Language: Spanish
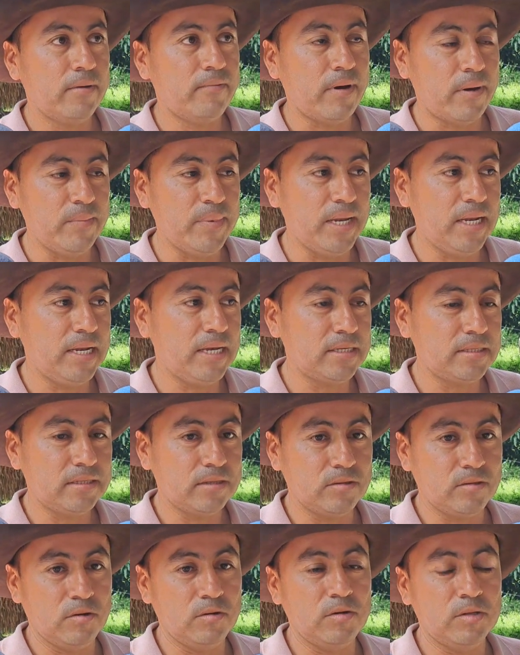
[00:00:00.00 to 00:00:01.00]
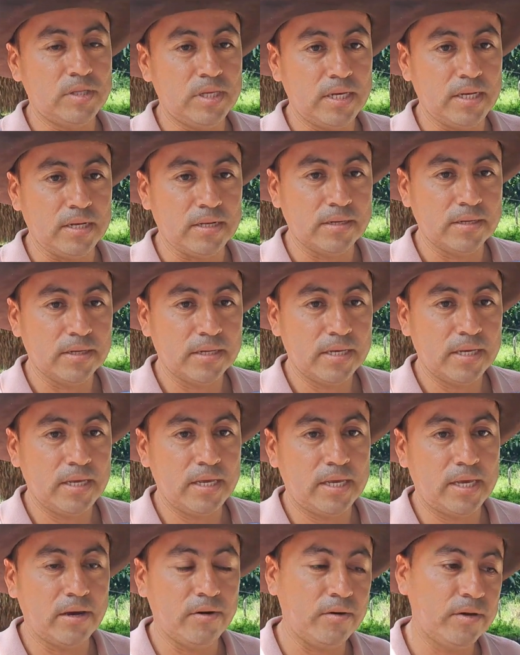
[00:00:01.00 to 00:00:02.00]
familias no lo tienen
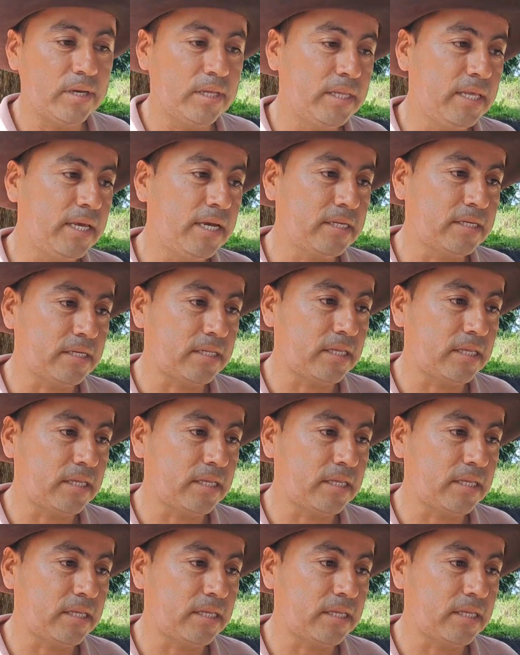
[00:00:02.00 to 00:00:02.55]
y que hoy en día